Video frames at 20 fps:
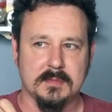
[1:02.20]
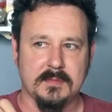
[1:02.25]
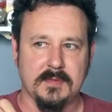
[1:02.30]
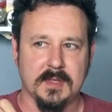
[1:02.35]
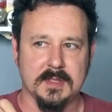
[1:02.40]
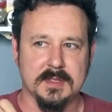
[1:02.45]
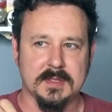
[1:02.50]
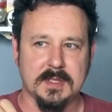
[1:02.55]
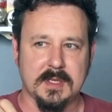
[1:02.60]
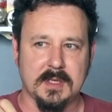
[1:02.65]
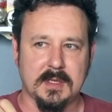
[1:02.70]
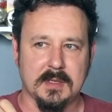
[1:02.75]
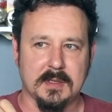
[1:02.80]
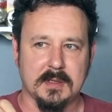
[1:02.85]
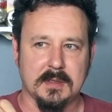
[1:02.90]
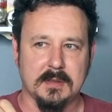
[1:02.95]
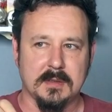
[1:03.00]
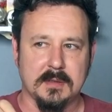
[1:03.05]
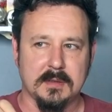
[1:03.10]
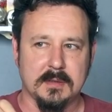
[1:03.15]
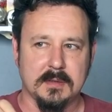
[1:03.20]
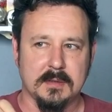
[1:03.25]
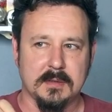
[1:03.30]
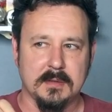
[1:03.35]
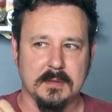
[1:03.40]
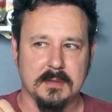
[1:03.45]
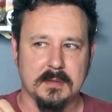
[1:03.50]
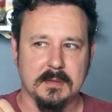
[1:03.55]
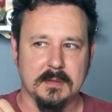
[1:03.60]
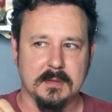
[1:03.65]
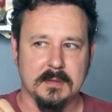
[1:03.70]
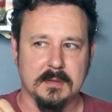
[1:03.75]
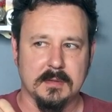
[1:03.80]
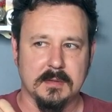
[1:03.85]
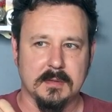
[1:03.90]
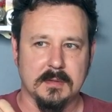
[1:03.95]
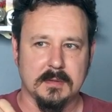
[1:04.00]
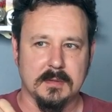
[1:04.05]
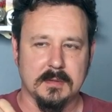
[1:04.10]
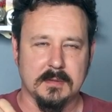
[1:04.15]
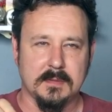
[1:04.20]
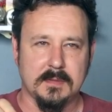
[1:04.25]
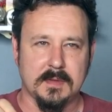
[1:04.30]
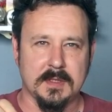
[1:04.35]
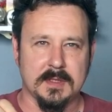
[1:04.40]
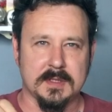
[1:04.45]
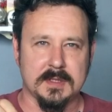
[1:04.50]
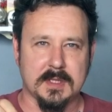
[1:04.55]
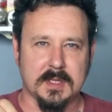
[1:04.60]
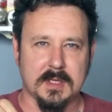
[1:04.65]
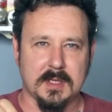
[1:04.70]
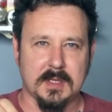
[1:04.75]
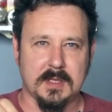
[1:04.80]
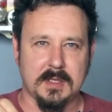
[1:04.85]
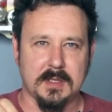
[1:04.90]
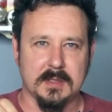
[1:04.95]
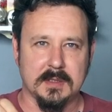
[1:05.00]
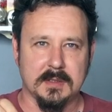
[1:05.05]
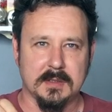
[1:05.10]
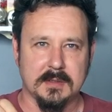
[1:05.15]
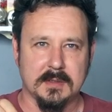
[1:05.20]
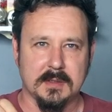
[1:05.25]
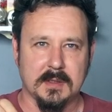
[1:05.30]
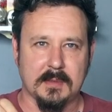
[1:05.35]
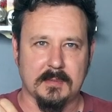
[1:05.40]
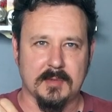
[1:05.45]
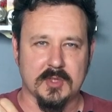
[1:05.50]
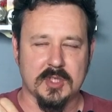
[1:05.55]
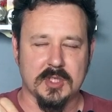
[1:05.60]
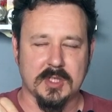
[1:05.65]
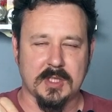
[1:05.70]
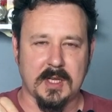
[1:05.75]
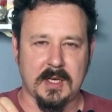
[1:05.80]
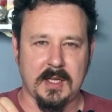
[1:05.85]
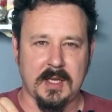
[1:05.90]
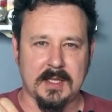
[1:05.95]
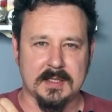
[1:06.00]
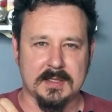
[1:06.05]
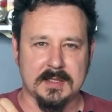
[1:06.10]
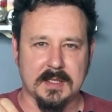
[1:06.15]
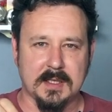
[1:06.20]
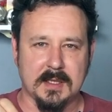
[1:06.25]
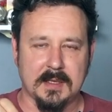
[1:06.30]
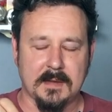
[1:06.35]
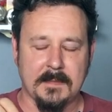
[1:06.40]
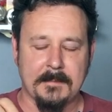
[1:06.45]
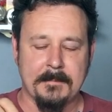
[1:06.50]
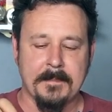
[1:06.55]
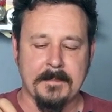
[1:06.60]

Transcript: Финская? Финская ли? А может, итальянская?